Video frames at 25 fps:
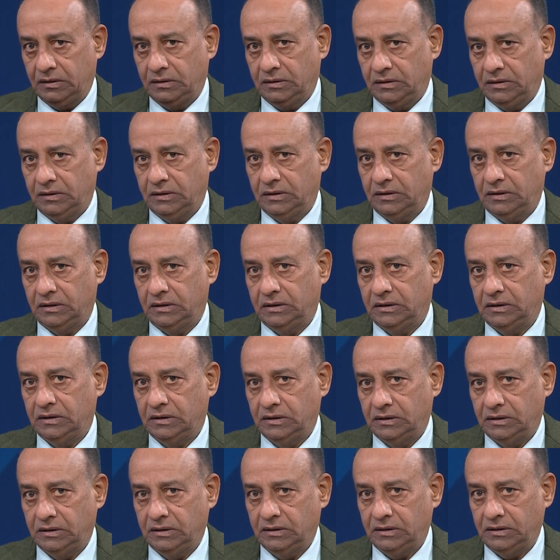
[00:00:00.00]

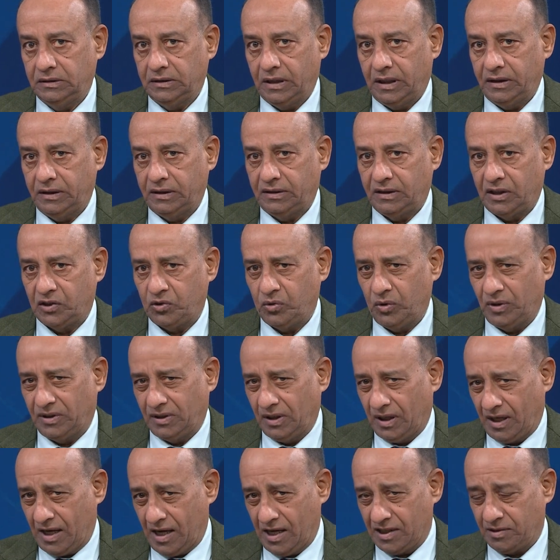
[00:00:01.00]
آه، يعني
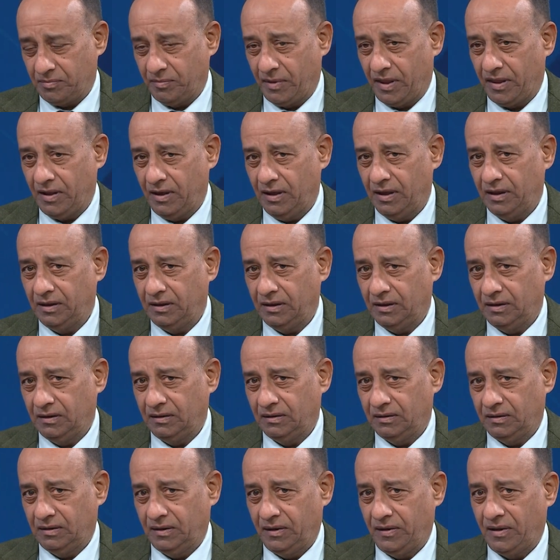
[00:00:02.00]
التصويت الخاص مثلا
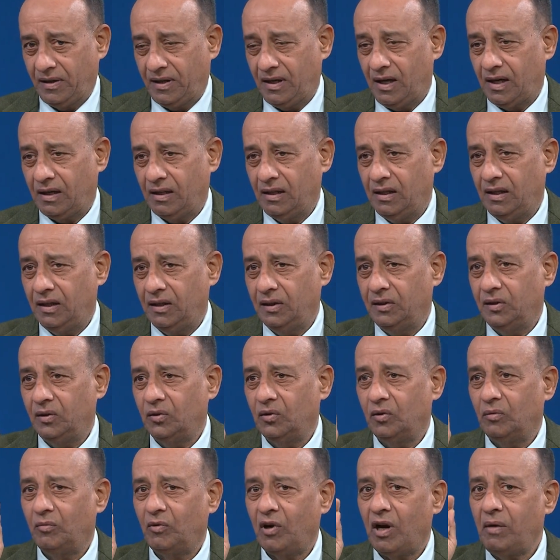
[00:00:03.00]
ذكرنا
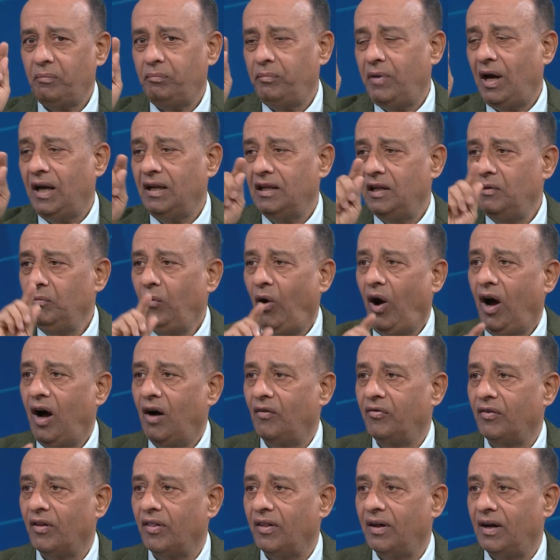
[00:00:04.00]
انه مربع
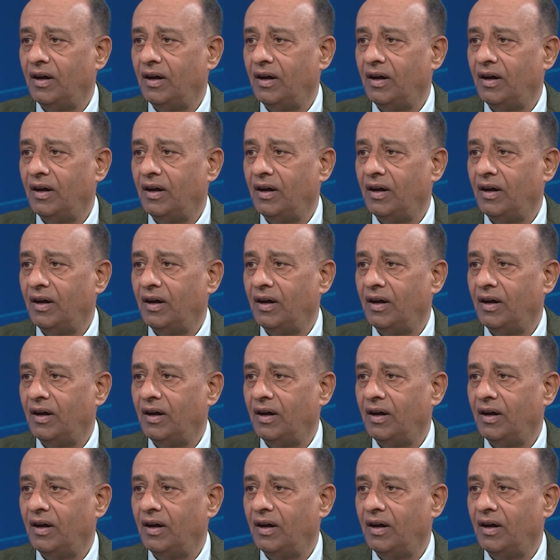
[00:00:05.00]
للمحافظه